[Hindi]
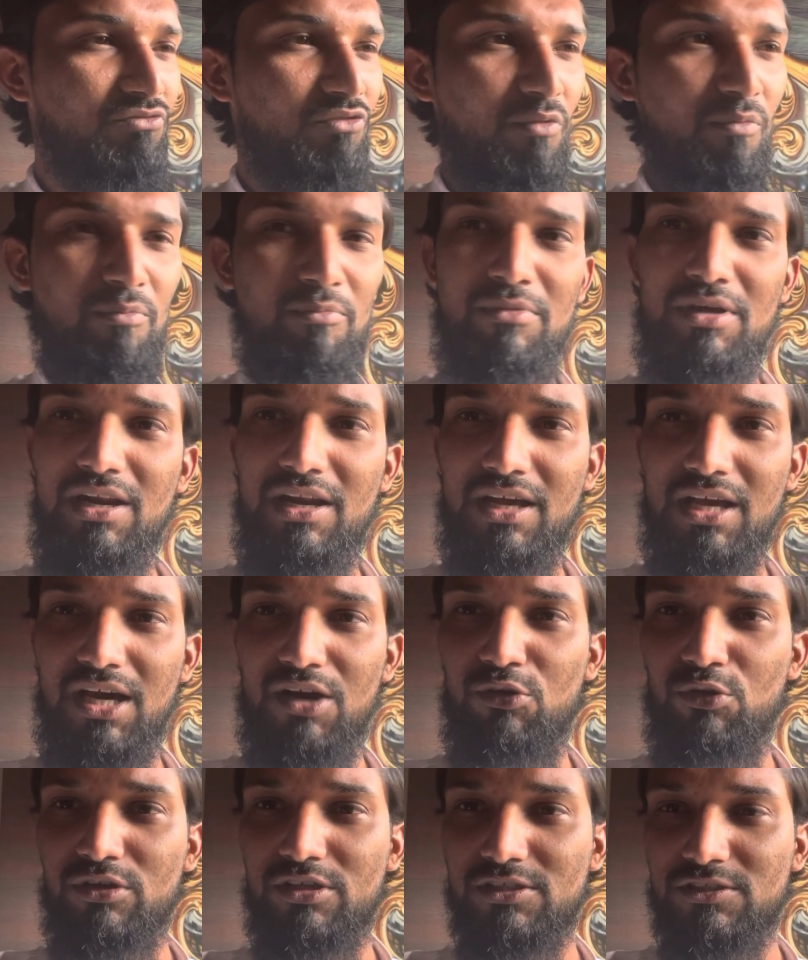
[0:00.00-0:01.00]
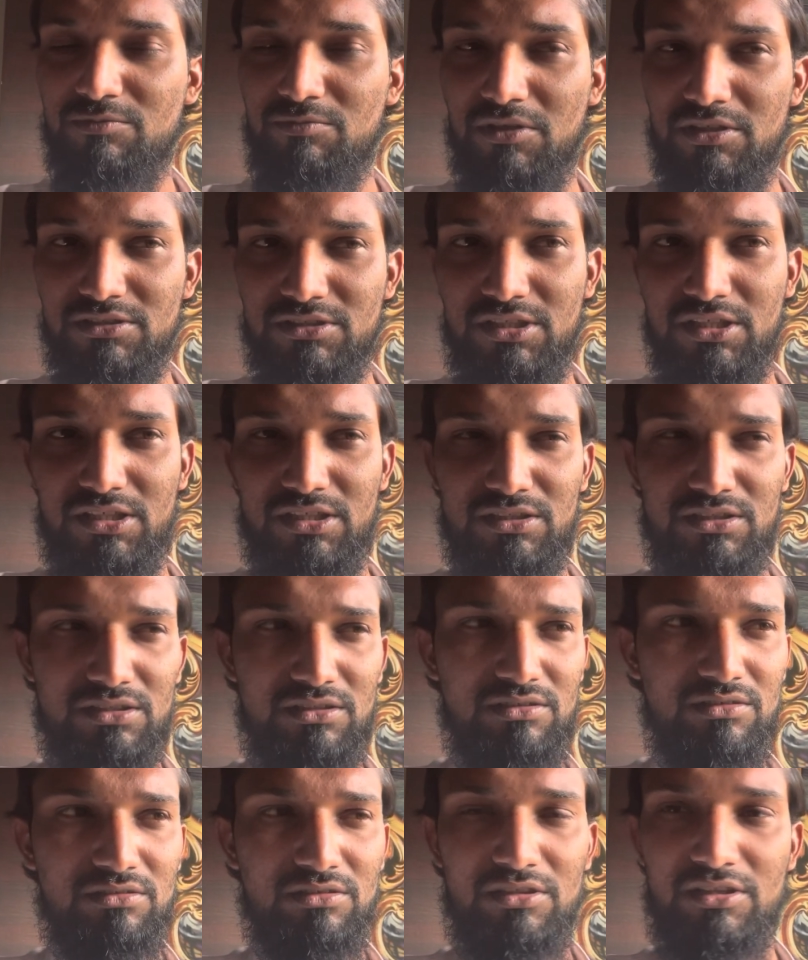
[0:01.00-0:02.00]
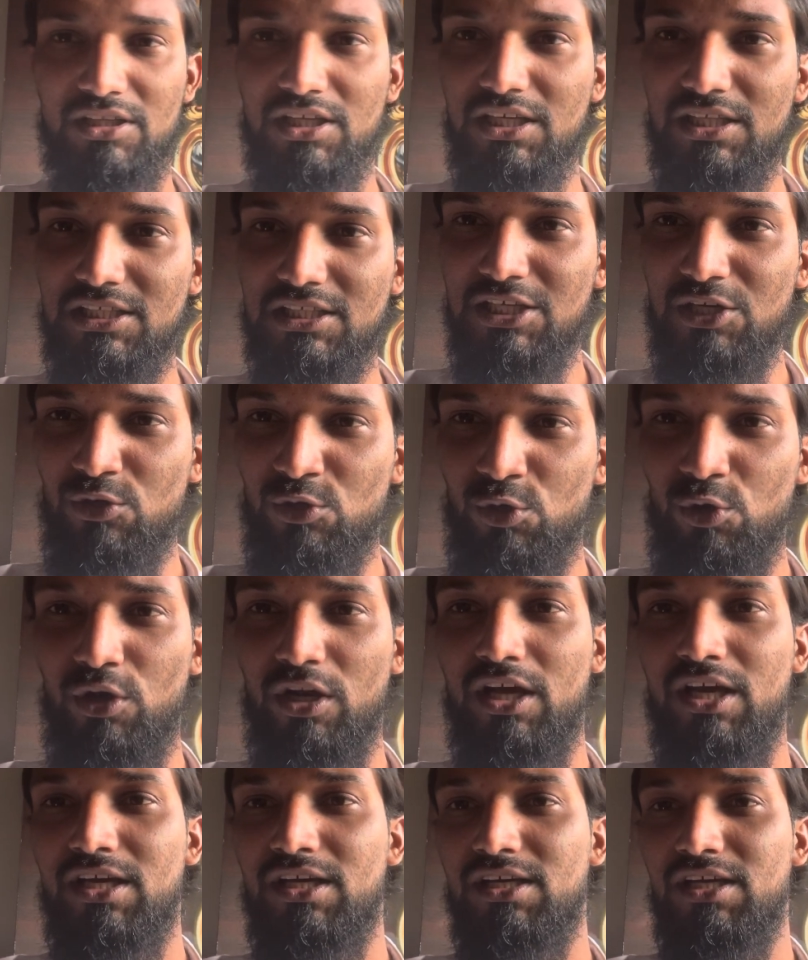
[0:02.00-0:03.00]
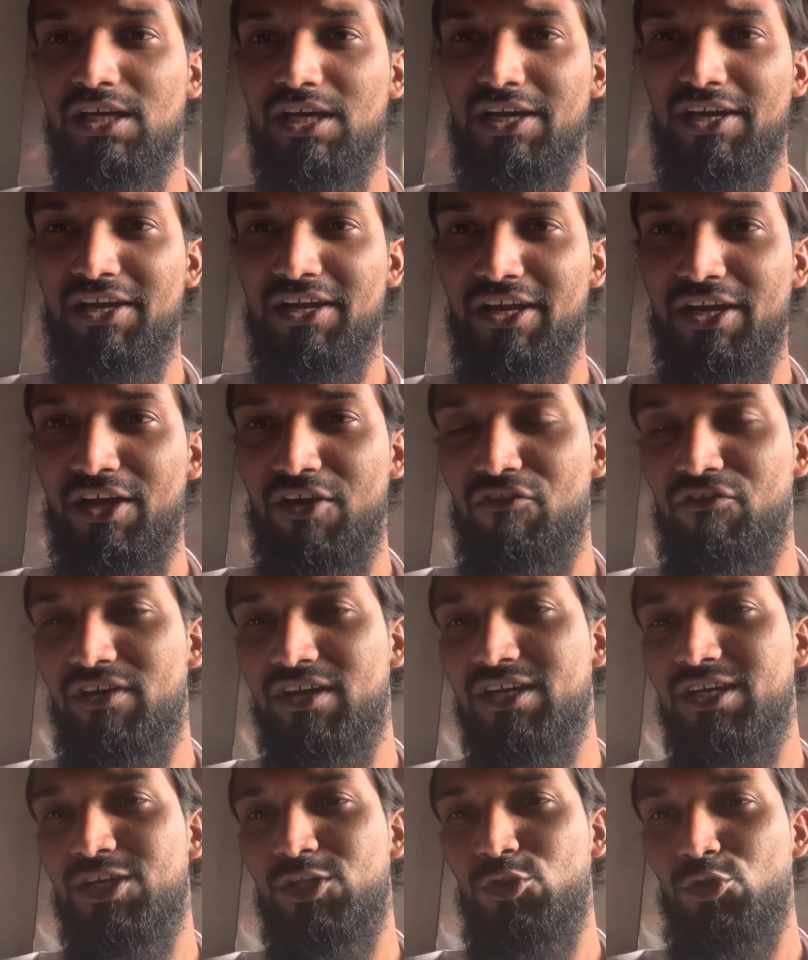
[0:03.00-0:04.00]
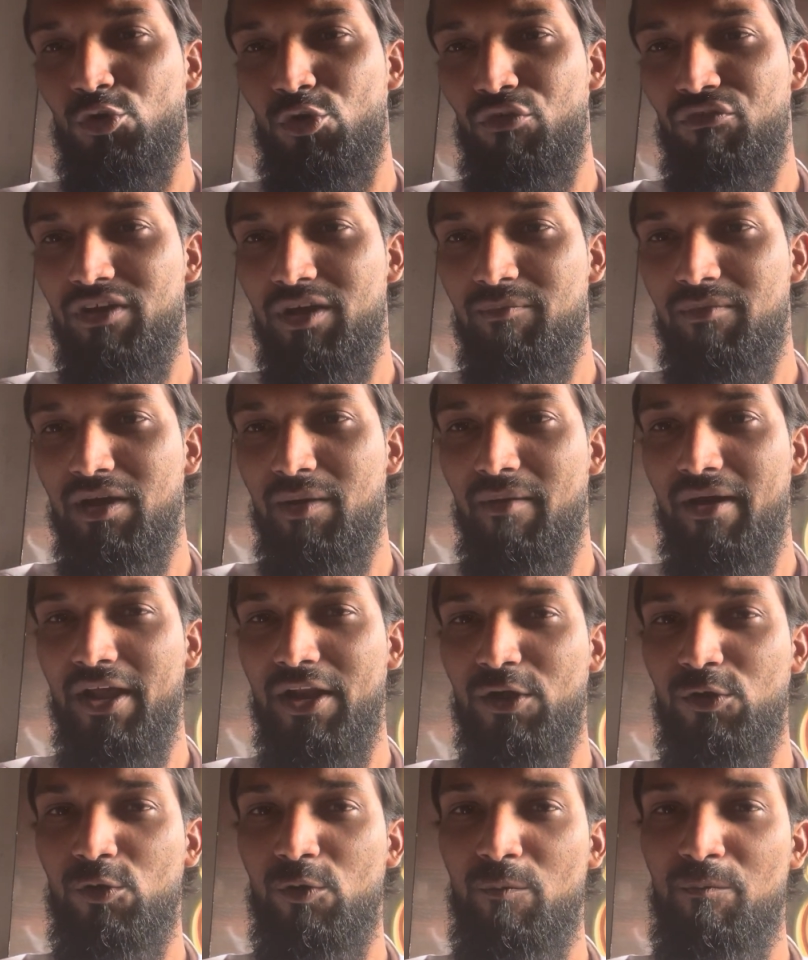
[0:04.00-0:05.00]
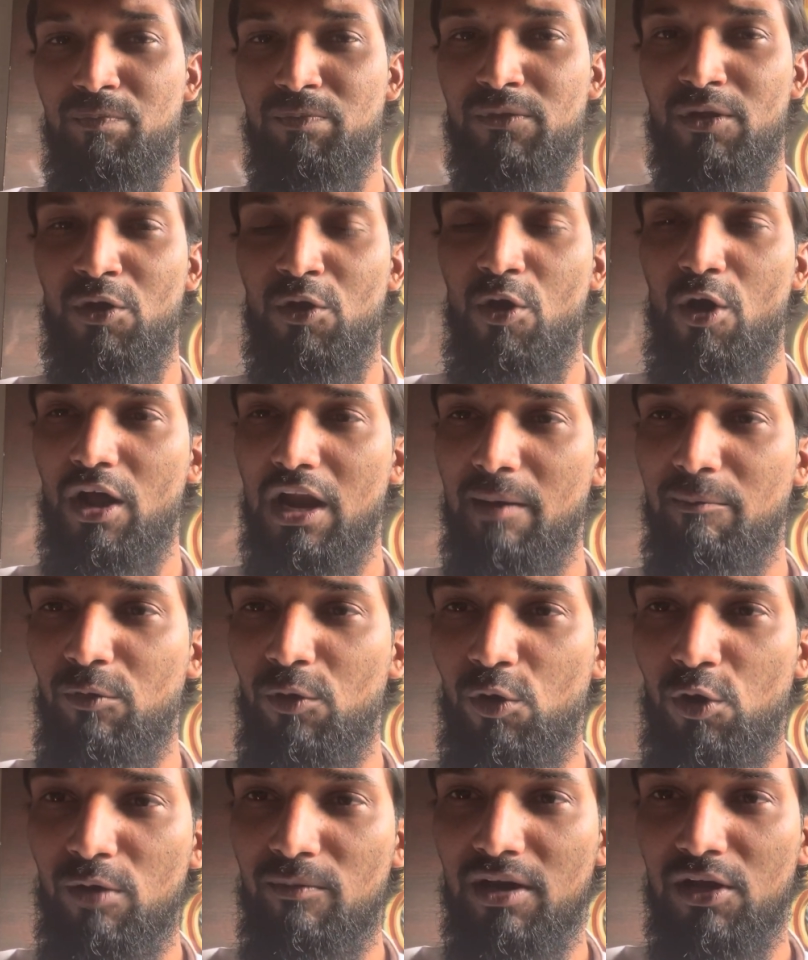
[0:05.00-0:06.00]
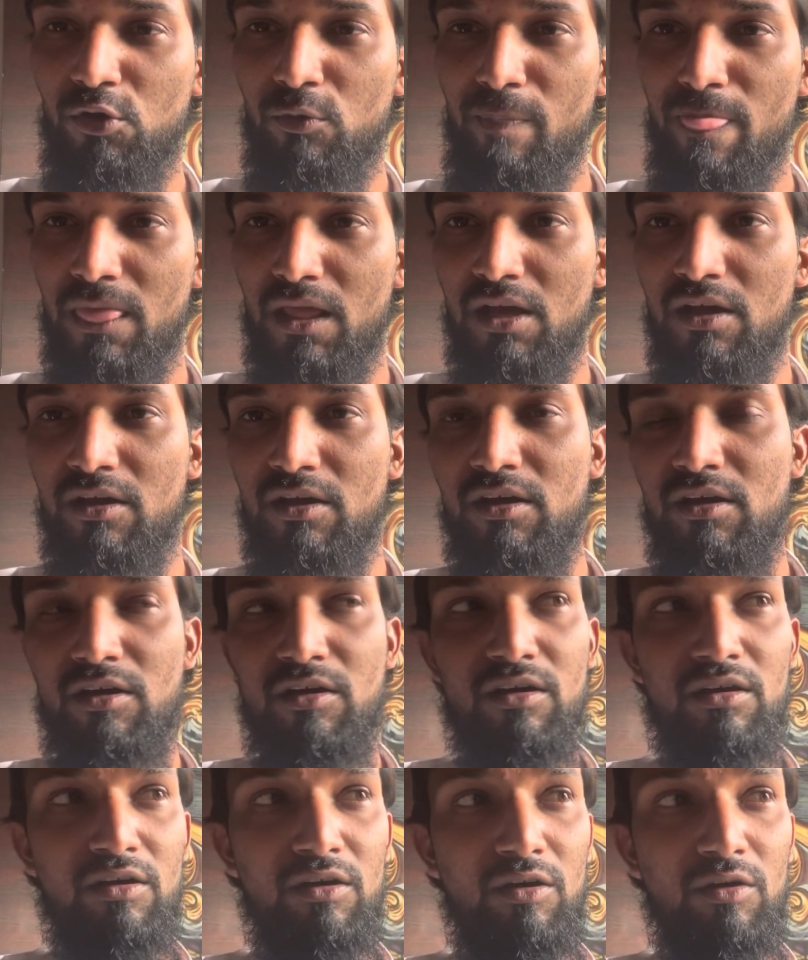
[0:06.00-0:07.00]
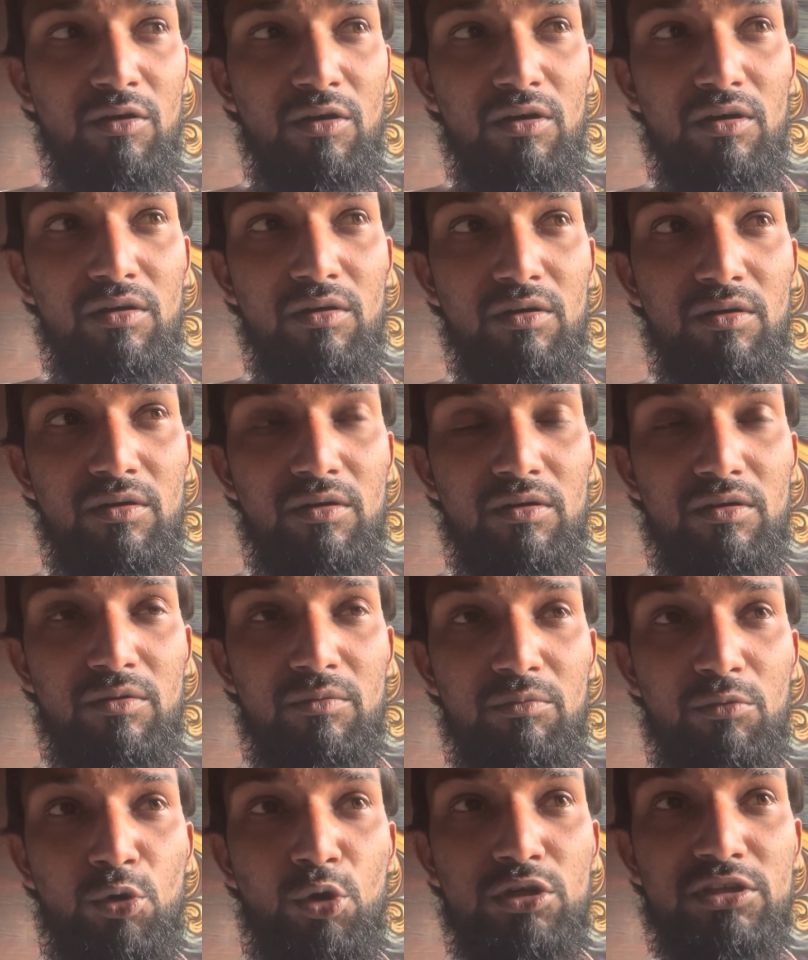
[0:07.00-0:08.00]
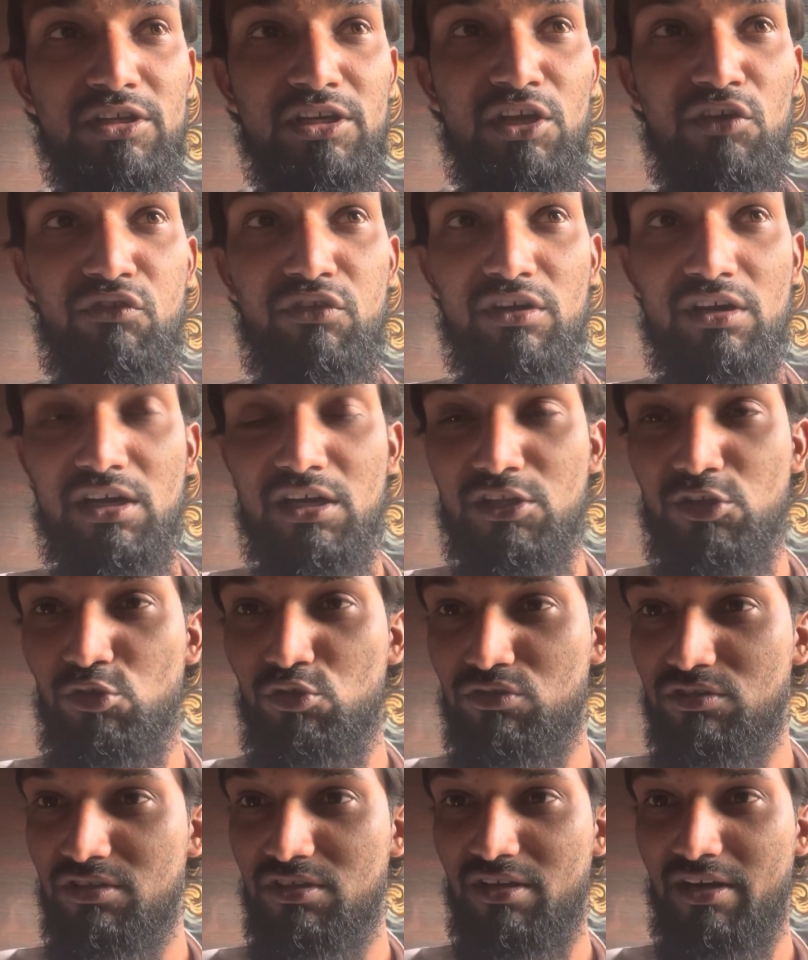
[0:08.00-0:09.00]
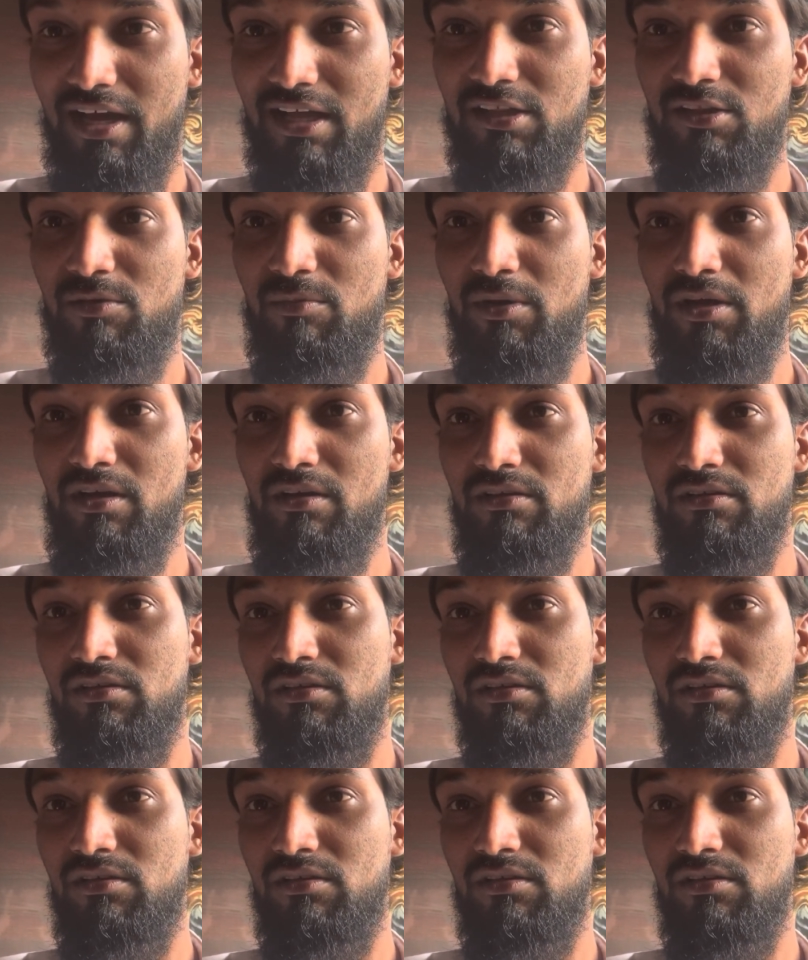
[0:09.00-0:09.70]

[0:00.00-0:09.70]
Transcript: मिल गया वो किस्मत से दे उन्होंने गिफ्ट तोहफे में हमारे को और आप लोगों को मालूम मेरे को इतनी फिक्र थी उसकी रात में